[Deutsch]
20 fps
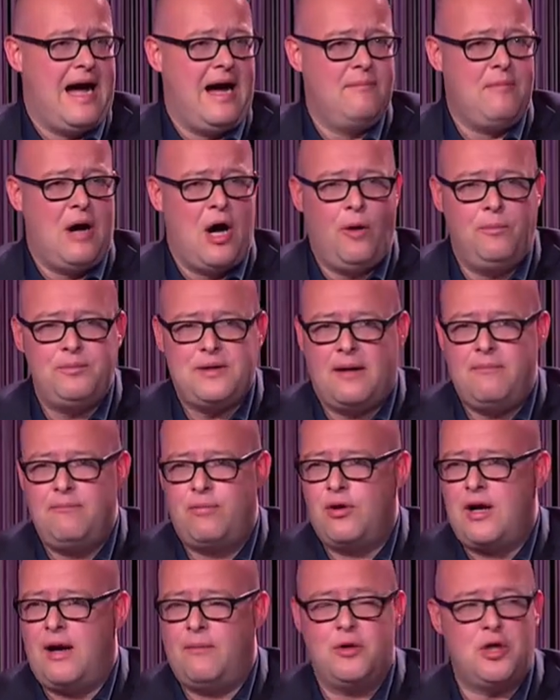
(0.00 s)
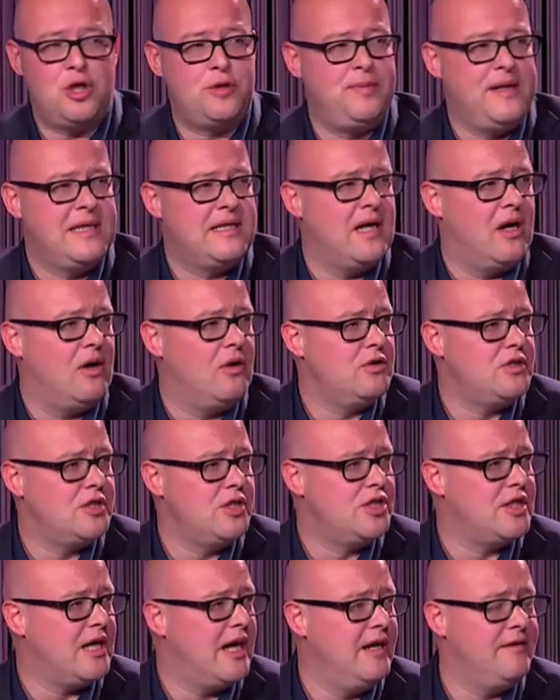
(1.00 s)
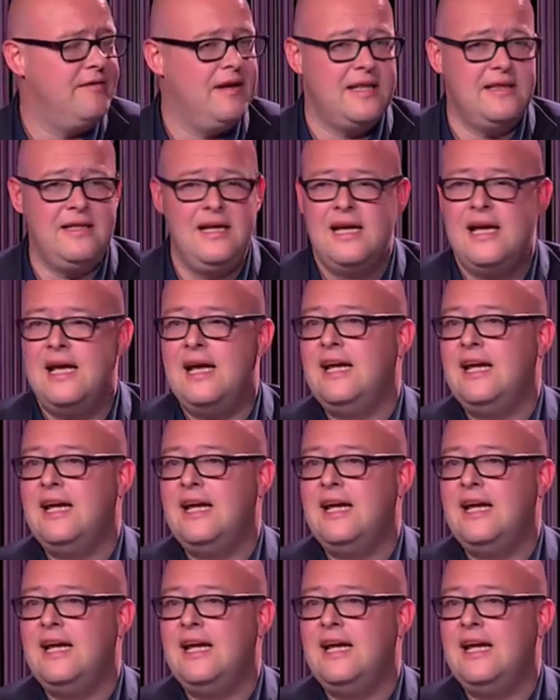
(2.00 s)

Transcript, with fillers: am Hauptabendprogramm oder später ausgestrahlt werden.